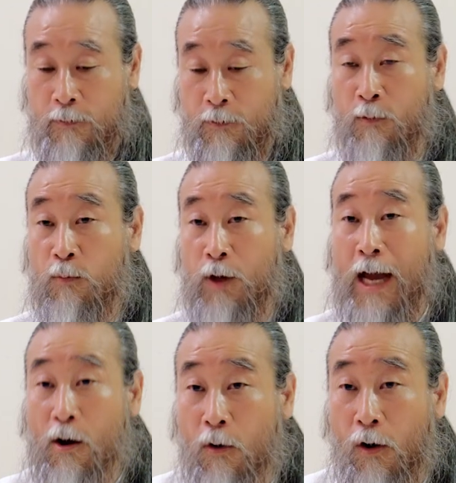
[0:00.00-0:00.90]
공부를
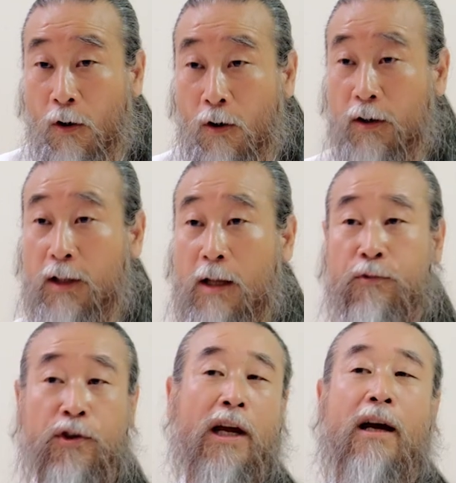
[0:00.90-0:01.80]
하고 그 다음
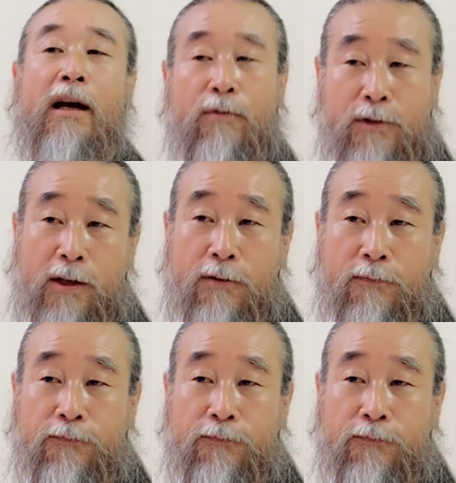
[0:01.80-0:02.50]
절에 안 가보세요.